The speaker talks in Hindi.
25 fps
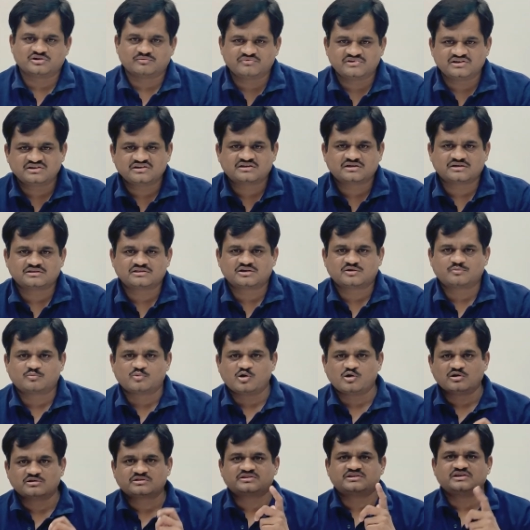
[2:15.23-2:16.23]
ज़मीन के अंदर
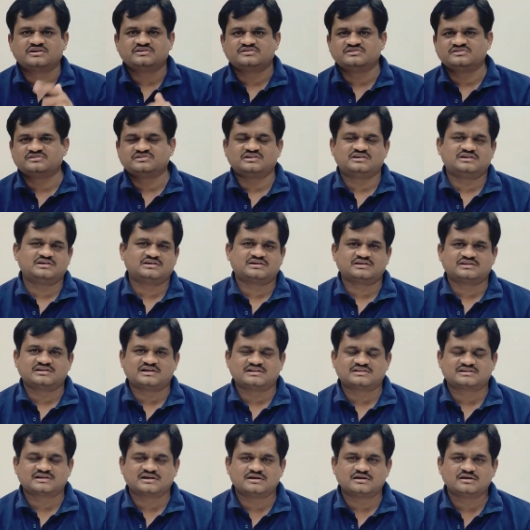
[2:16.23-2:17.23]
बहुत तेज़ी से लेके
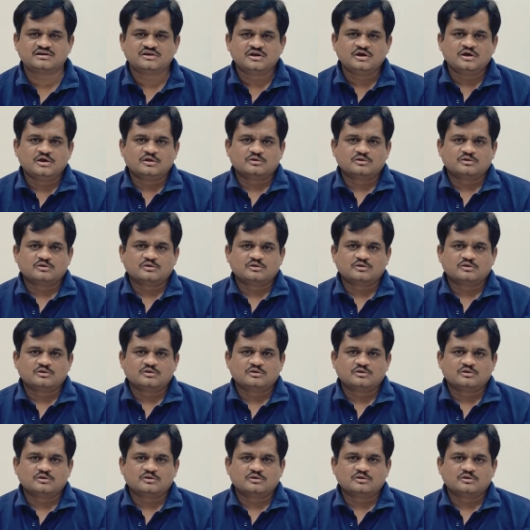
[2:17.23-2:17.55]
जाता है